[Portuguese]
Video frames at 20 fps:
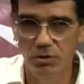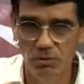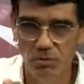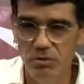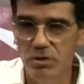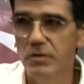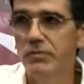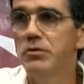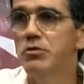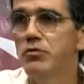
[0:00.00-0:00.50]

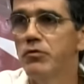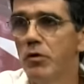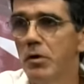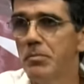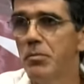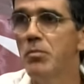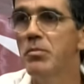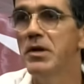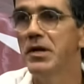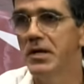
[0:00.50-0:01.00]
Inclusive, isso foi
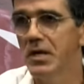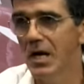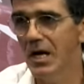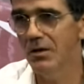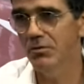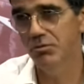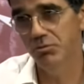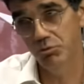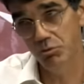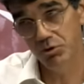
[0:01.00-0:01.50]

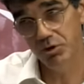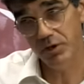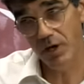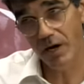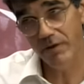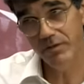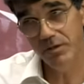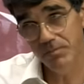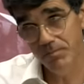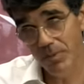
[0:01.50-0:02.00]
publicado. Isso
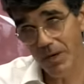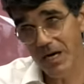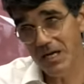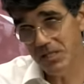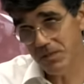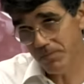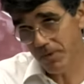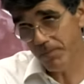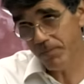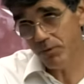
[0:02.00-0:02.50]
serve de
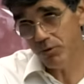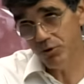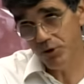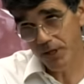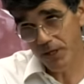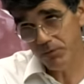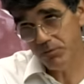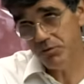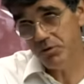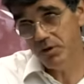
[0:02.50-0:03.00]
base para
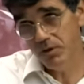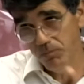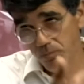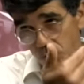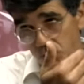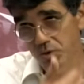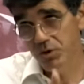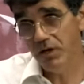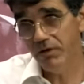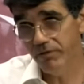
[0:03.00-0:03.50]
projetos que
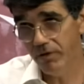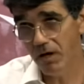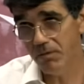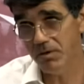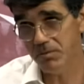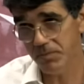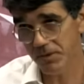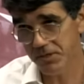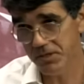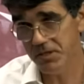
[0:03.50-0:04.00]
busquem
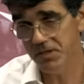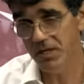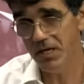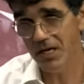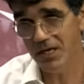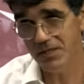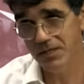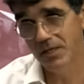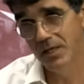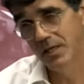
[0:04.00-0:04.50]
verbas para a
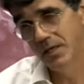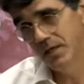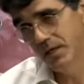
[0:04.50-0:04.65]
cidade